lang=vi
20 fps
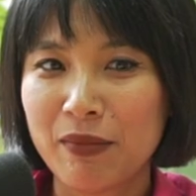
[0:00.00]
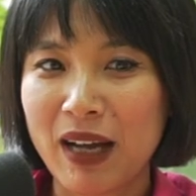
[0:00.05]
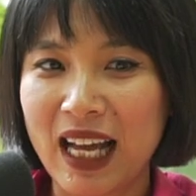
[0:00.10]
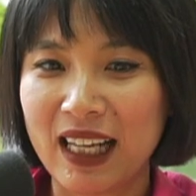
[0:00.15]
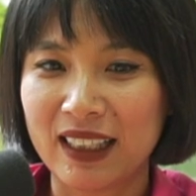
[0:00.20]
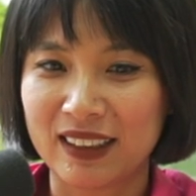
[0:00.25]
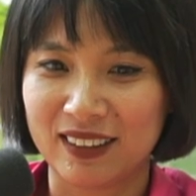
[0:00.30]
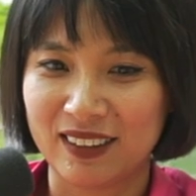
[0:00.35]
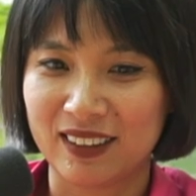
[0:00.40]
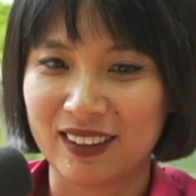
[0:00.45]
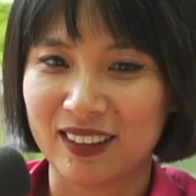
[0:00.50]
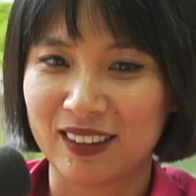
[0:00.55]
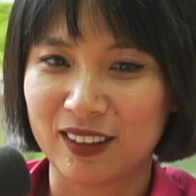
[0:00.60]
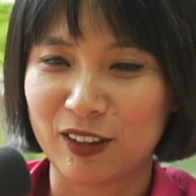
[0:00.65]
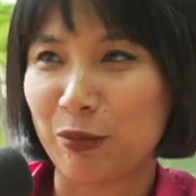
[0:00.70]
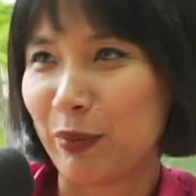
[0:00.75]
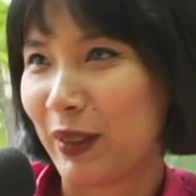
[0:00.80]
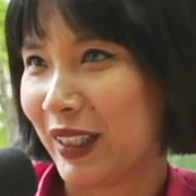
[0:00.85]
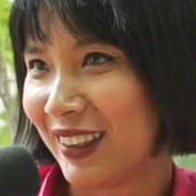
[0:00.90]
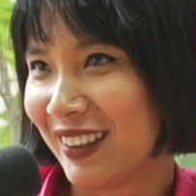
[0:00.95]
bạn
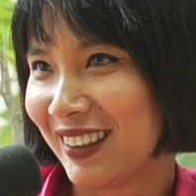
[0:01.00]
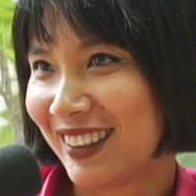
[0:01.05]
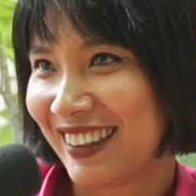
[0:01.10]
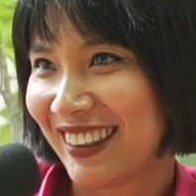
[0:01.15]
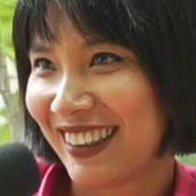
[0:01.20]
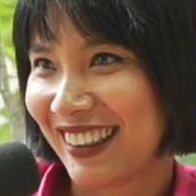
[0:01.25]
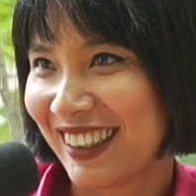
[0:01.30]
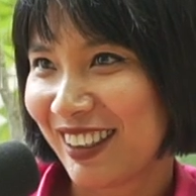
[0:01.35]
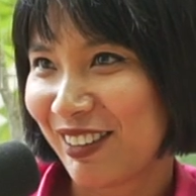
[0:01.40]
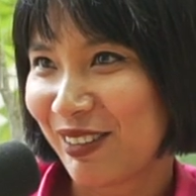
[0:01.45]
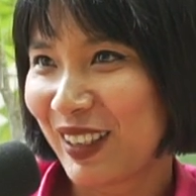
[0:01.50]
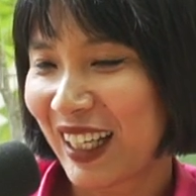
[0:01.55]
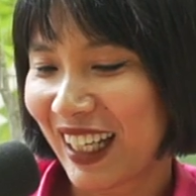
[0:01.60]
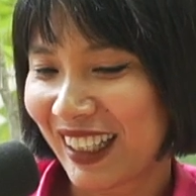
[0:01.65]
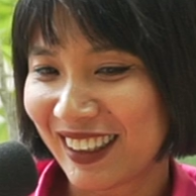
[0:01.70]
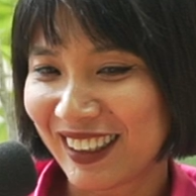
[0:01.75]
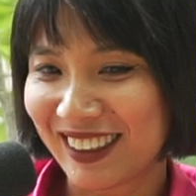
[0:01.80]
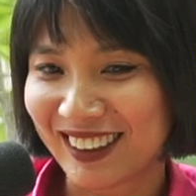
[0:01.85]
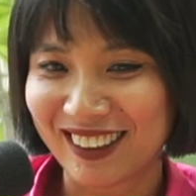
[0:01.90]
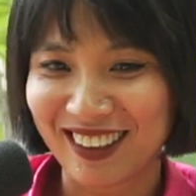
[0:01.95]
của mình trong
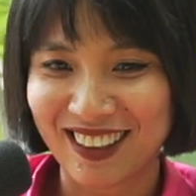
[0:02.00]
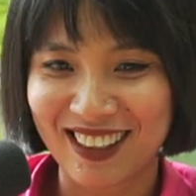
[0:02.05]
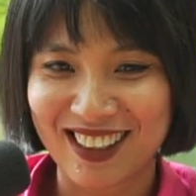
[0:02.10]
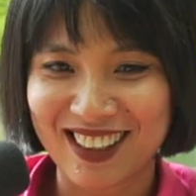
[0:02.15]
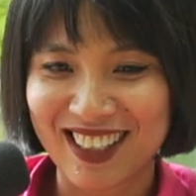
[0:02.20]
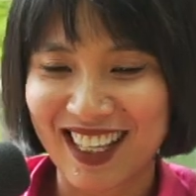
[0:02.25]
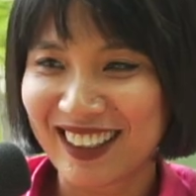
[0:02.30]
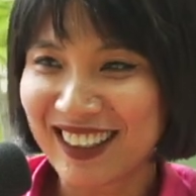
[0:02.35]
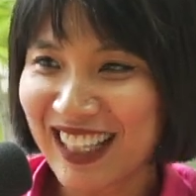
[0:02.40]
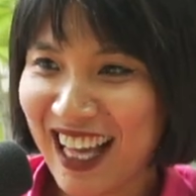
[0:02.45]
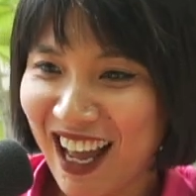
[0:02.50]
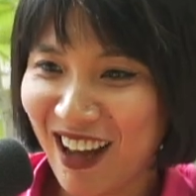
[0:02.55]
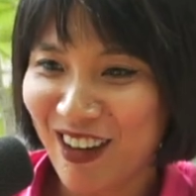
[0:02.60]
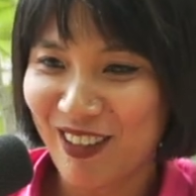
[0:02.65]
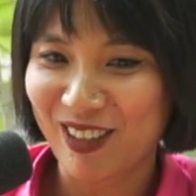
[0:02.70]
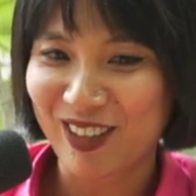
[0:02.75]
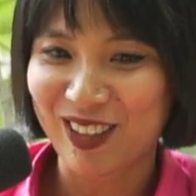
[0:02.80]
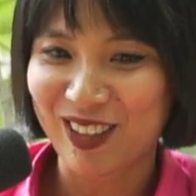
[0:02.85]
ngành uh, sáng tạo.